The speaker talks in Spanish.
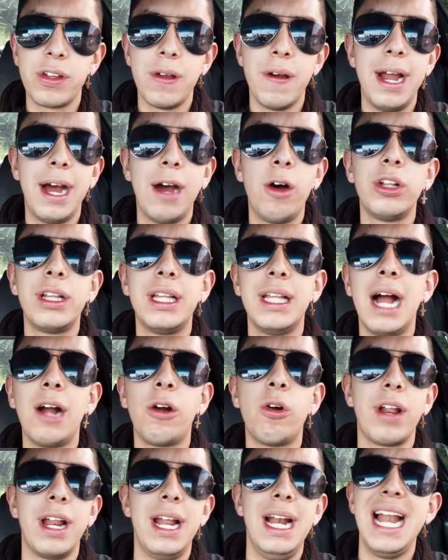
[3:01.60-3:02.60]
que van a,
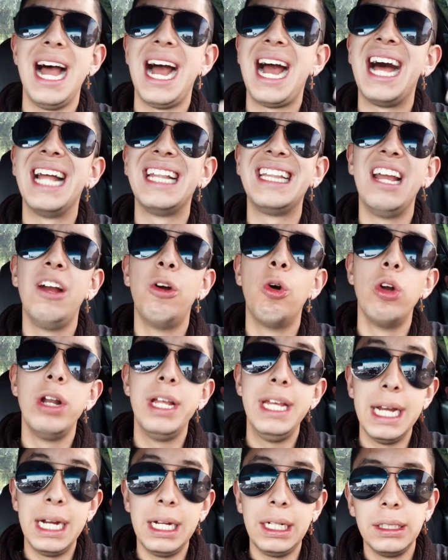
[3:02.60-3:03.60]
correr en la
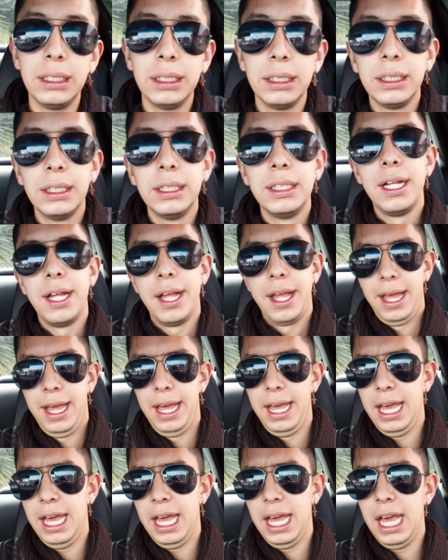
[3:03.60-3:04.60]
categoría.
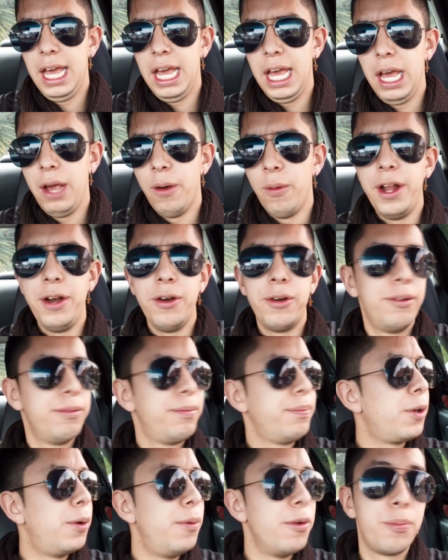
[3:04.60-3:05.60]
Eh, bueno,
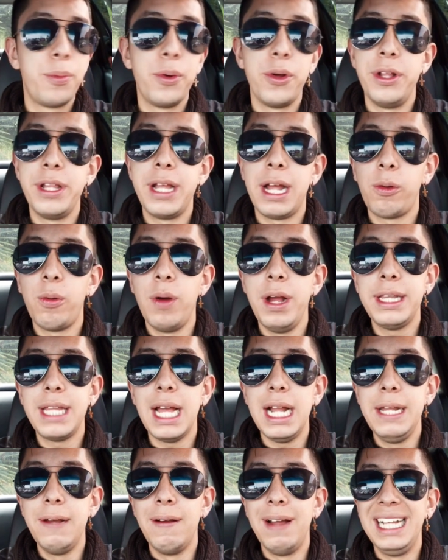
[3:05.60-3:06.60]
como se pudieron dar cuenta,
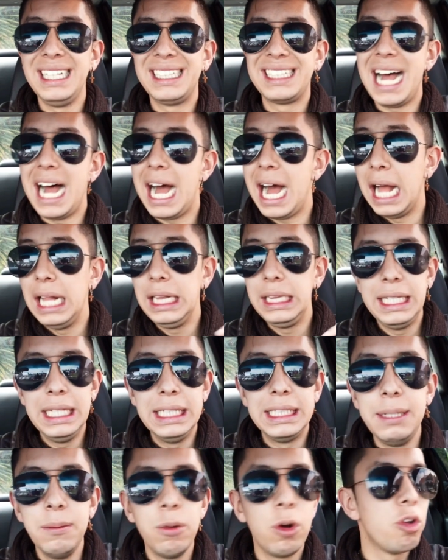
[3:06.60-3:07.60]
el nivel está
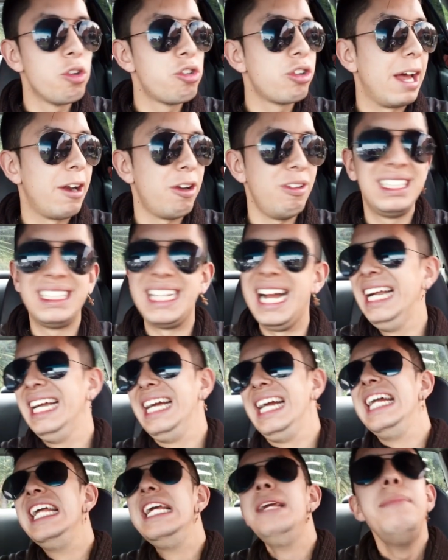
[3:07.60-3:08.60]
altísimo, los carros están
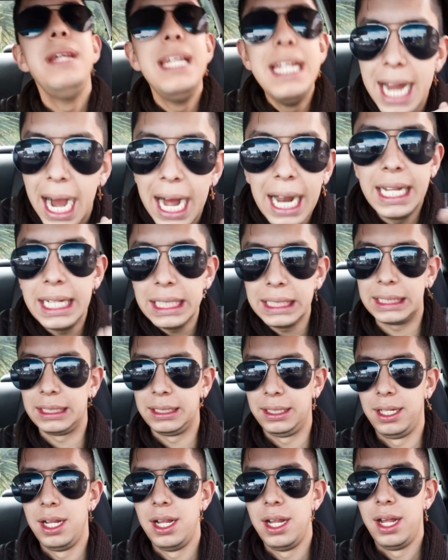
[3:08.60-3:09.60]
criminales.
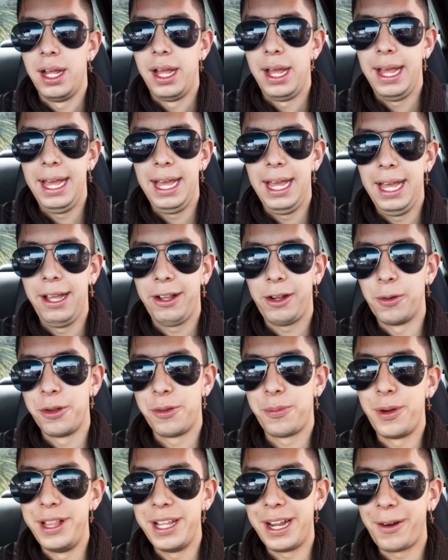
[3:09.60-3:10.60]
Eh, como
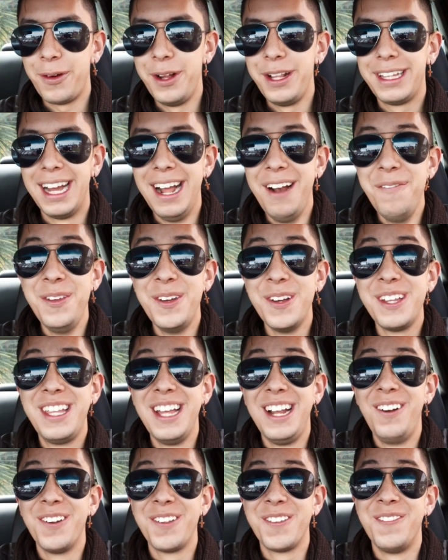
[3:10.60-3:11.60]
se pueden dar cuenta, el mío es
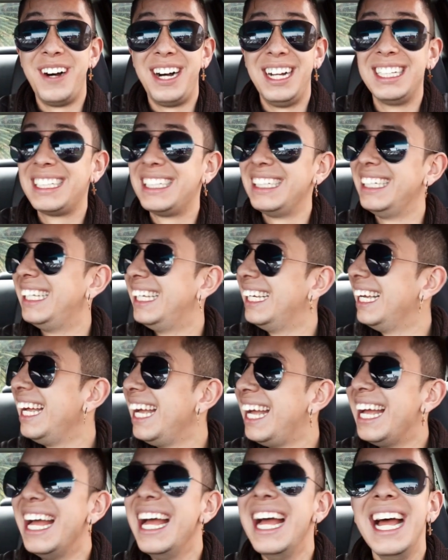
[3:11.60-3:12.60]
de los más
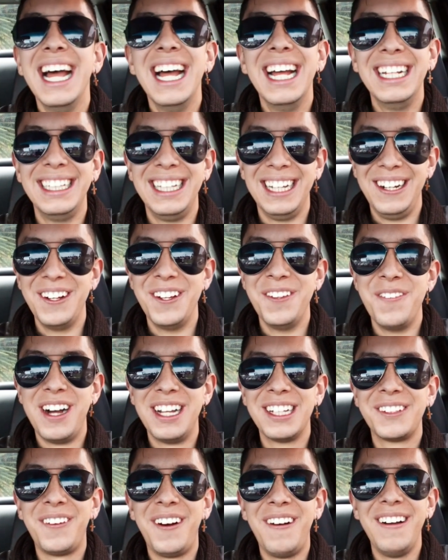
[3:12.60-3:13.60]
de los
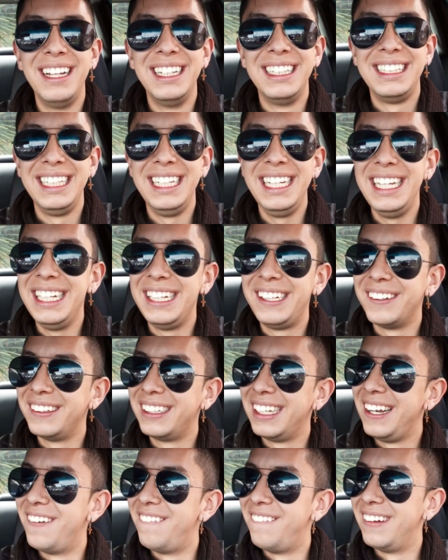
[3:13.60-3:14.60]
más suavecitos,
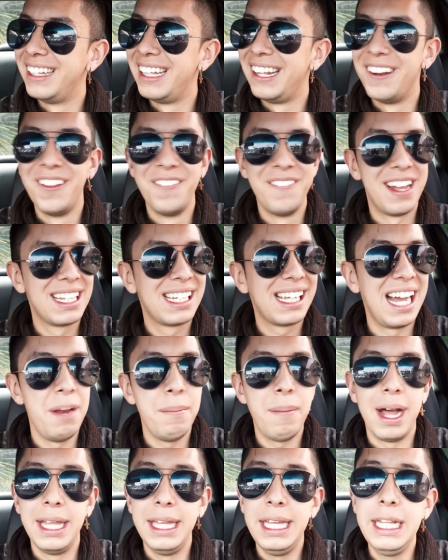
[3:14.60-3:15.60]
de, de los más
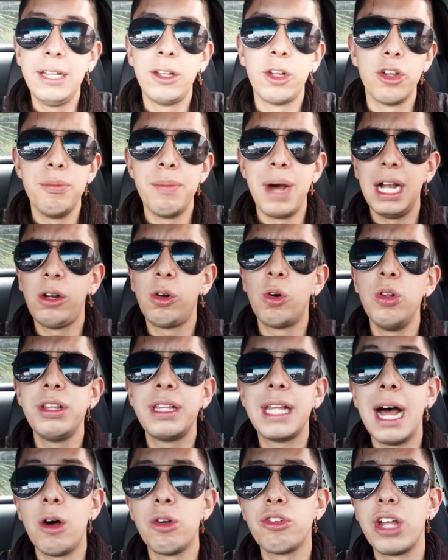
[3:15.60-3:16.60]
calmaditos, mal
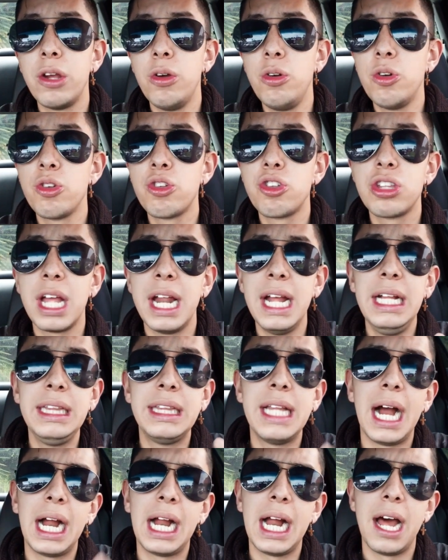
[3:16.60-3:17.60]
contados, hay unos
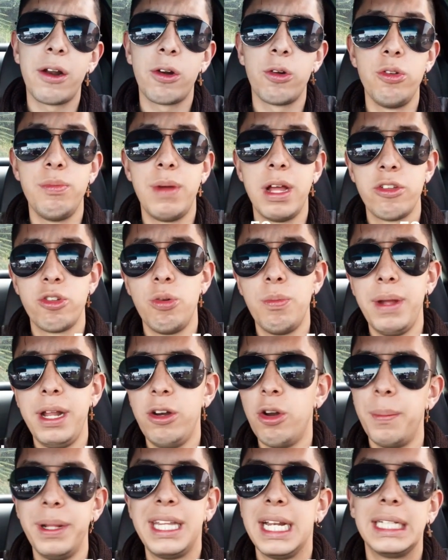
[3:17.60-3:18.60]
30 carros más o menos,
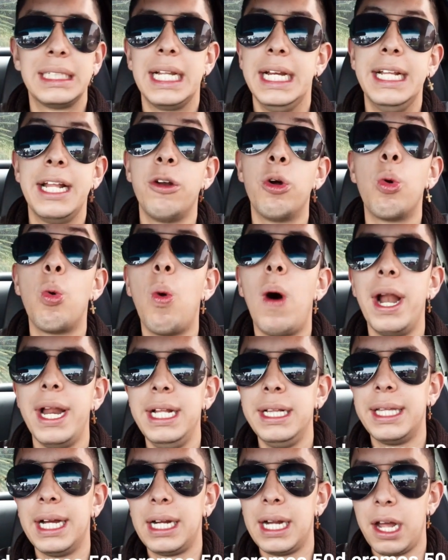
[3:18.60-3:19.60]
no mentiras, 30 no,
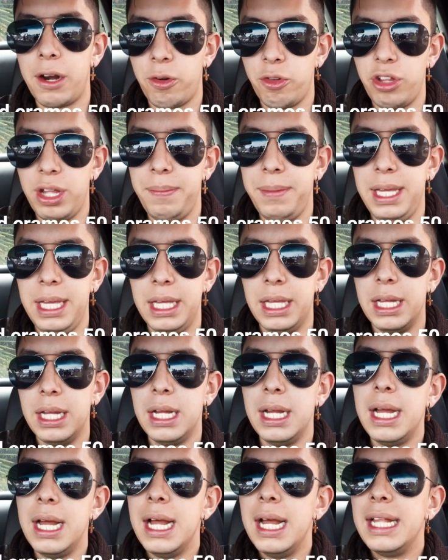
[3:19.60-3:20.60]
40 carros de mi,
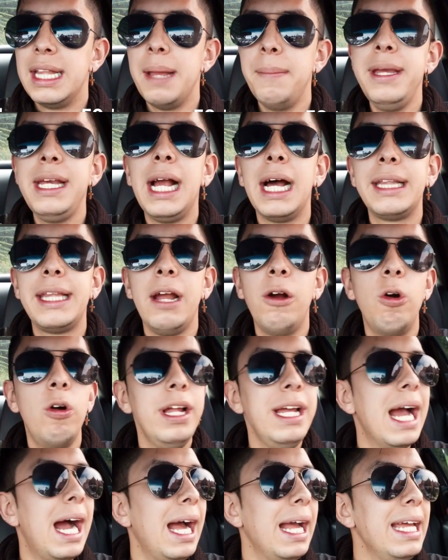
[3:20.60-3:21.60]
de mi
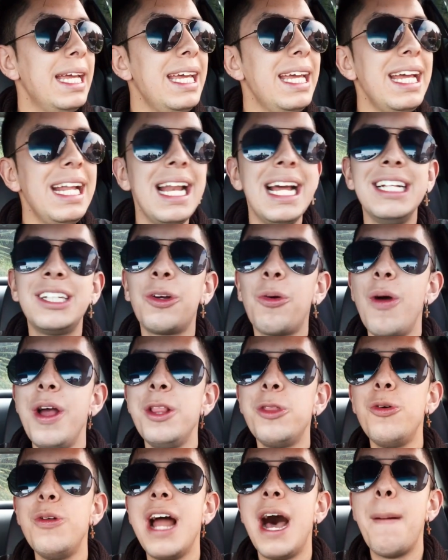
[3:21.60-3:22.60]
categoría y les
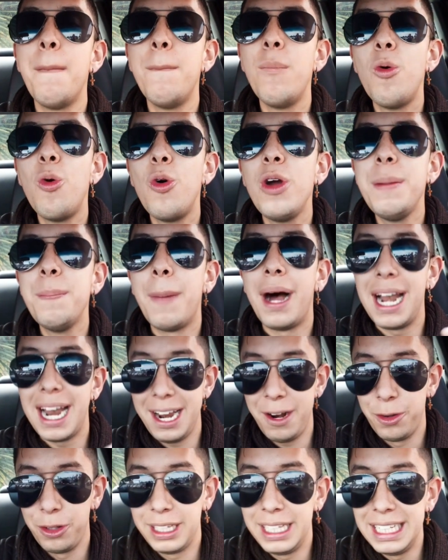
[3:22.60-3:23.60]
cuento una muy
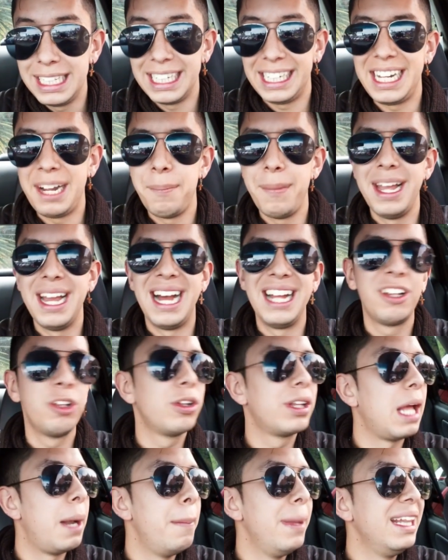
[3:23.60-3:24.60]
mala noticia que me deja
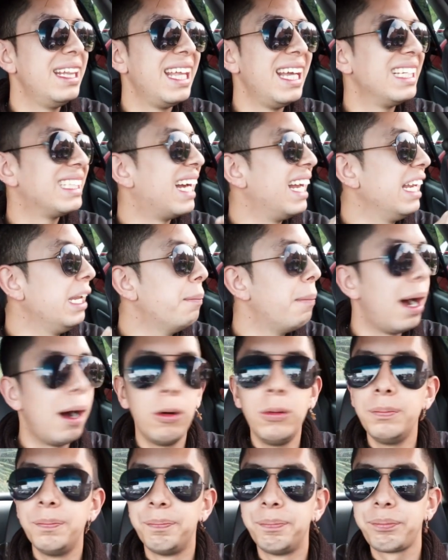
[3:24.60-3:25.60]
totalmente desanimado.